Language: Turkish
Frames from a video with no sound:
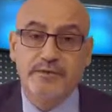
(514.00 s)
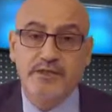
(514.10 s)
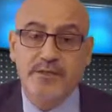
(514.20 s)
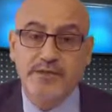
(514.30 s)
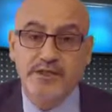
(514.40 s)

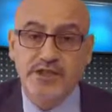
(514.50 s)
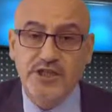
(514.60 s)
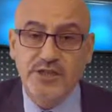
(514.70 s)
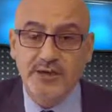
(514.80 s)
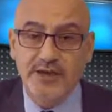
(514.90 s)
e,
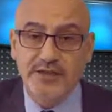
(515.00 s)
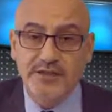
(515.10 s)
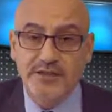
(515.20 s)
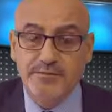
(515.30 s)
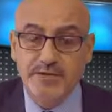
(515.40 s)
birinciliği
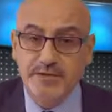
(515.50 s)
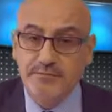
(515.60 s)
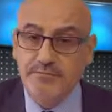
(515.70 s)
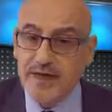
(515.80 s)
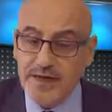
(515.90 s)

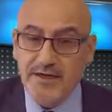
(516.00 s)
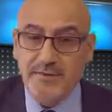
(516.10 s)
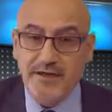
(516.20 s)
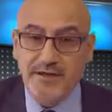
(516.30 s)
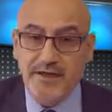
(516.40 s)
paylaştığımız
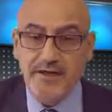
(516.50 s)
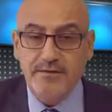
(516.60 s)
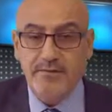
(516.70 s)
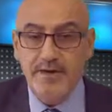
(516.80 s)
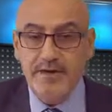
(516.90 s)
Bergama'ya
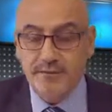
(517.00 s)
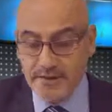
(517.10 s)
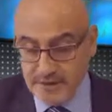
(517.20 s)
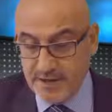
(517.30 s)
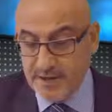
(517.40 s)
da
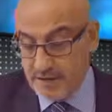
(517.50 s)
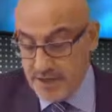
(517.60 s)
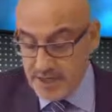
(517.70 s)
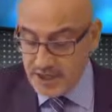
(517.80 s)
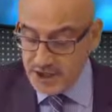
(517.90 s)
Bergama'da
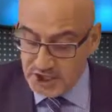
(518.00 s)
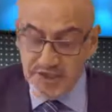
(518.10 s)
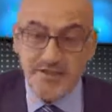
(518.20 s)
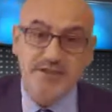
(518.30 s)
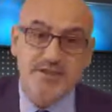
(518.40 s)
da
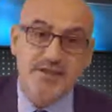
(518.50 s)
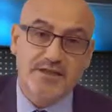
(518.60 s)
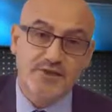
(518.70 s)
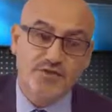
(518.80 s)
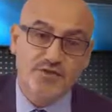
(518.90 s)

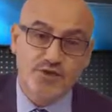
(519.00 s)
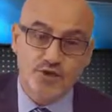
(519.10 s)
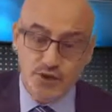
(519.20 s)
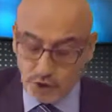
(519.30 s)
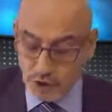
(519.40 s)
şanssızlıklar sonucu
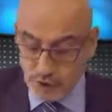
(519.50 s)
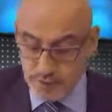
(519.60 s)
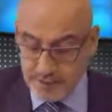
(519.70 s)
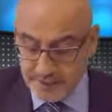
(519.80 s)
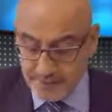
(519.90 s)

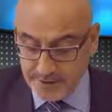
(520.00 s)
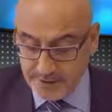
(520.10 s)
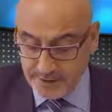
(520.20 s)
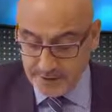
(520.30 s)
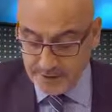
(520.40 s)
4-4 berabere
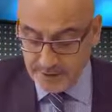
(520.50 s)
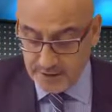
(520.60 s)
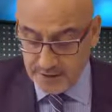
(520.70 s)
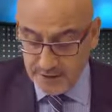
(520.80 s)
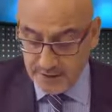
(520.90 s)
kaldık
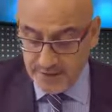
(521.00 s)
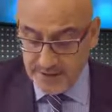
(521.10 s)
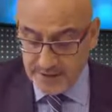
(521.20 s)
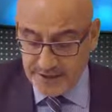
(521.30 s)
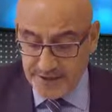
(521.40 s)
ve
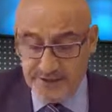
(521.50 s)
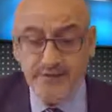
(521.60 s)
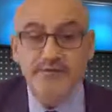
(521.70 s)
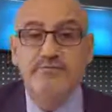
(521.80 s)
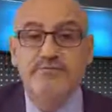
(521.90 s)

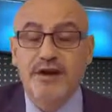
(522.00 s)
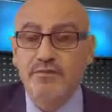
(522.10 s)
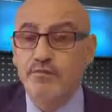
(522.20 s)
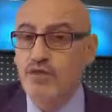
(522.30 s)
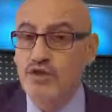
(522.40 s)
yarın
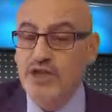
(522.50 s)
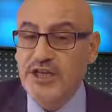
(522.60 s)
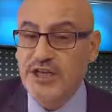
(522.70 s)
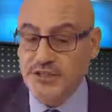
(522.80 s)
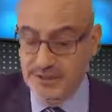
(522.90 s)
Van
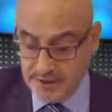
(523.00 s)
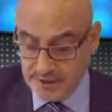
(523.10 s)
Büyükşehir